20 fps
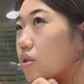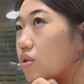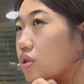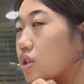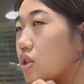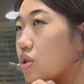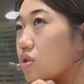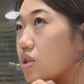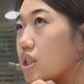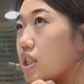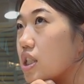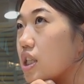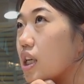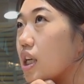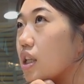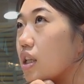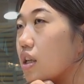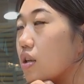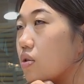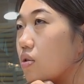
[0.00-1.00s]
うちの父
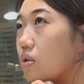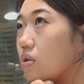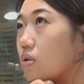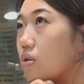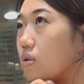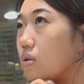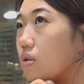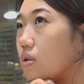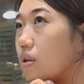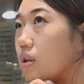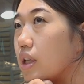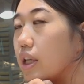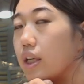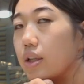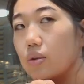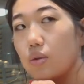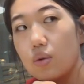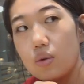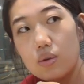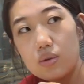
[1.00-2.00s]
方の、
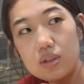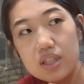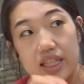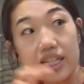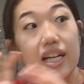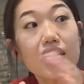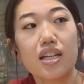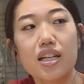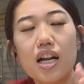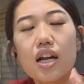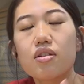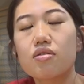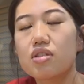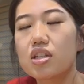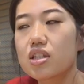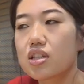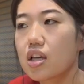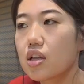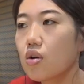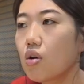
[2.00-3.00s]
えーと、と実家になるん
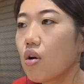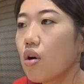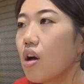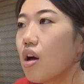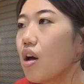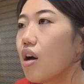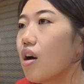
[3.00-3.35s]
ですけど